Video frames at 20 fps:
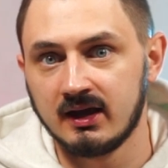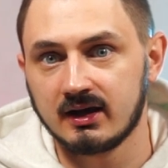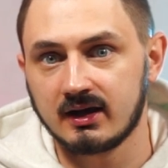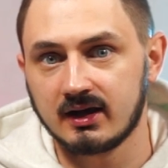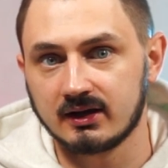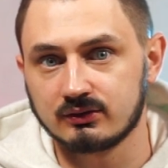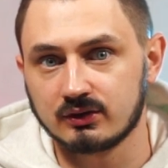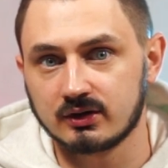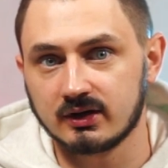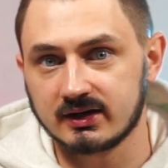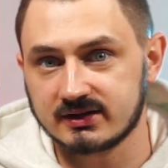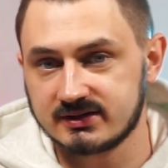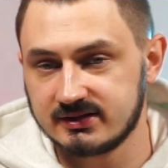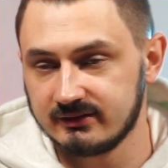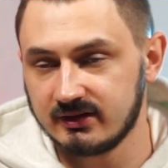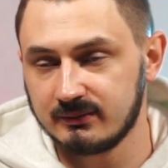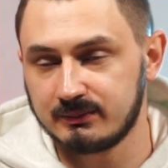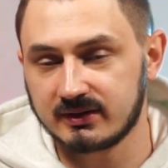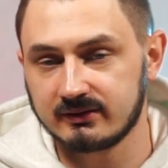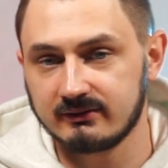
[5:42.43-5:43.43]
который
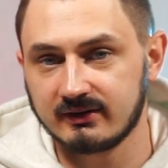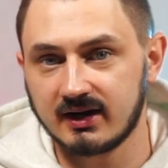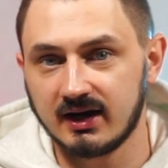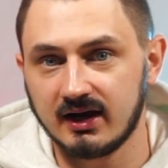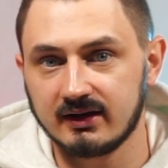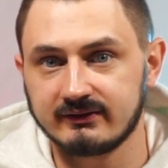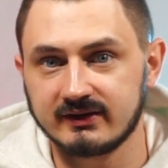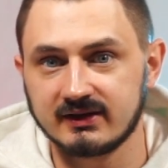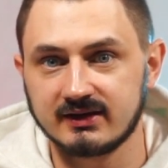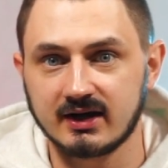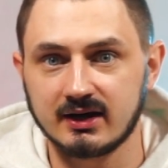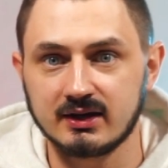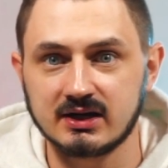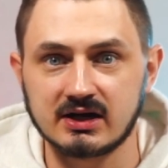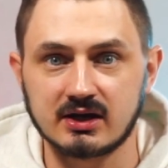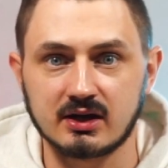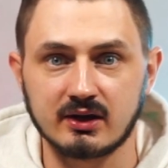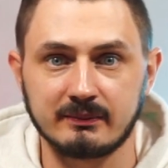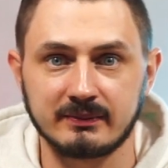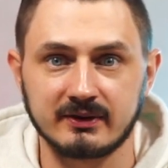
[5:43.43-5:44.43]
активно продвигает
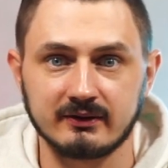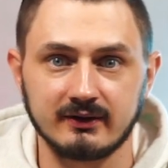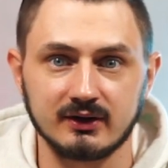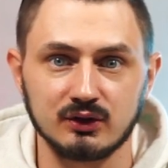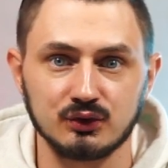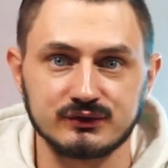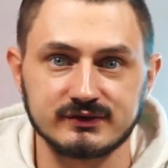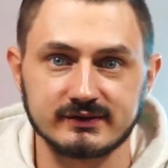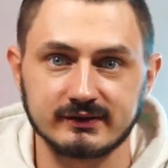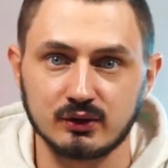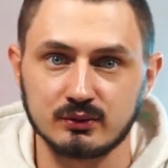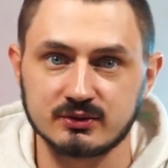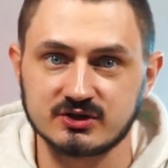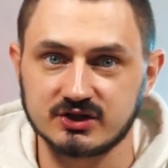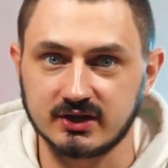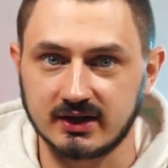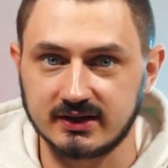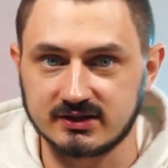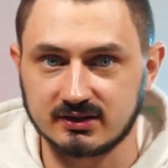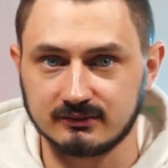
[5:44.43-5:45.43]
внедрение криптовалют в своем
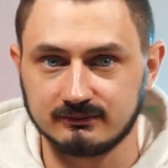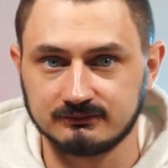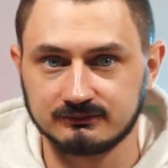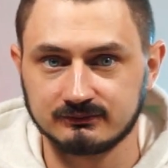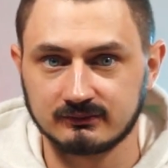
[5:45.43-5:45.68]
штате.